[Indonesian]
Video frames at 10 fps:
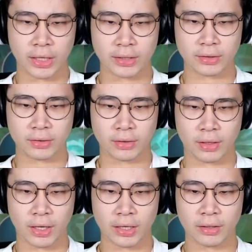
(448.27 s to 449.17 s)
guys
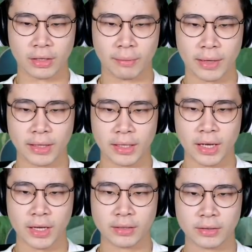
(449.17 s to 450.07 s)
nah, kan nggak mati
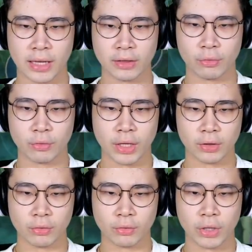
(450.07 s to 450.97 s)
guys santuy
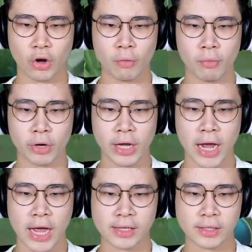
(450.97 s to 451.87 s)
santuy udah combo dia
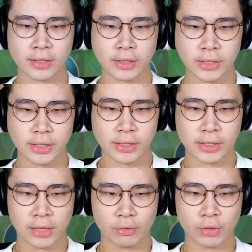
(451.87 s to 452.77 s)
guys
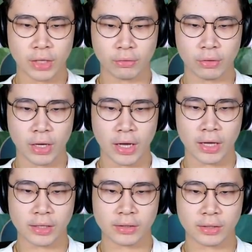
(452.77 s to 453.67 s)
santuy santuy
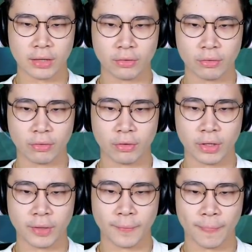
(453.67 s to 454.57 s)
guys
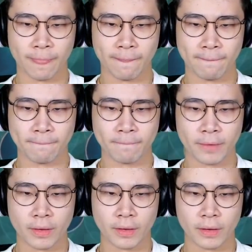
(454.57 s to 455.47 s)
santuy
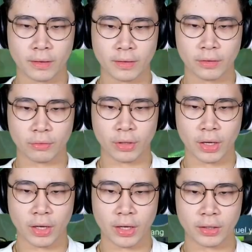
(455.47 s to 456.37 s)
santuy
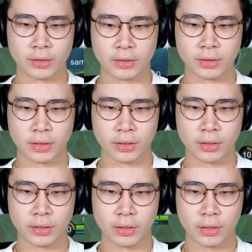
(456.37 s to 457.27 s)
guys
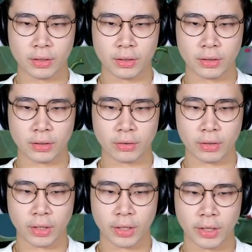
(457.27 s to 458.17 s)

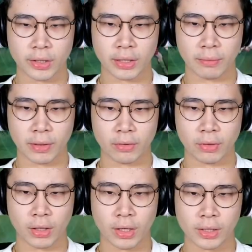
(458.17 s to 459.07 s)
oke sabar lu
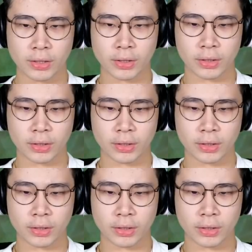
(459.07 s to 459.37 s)
guys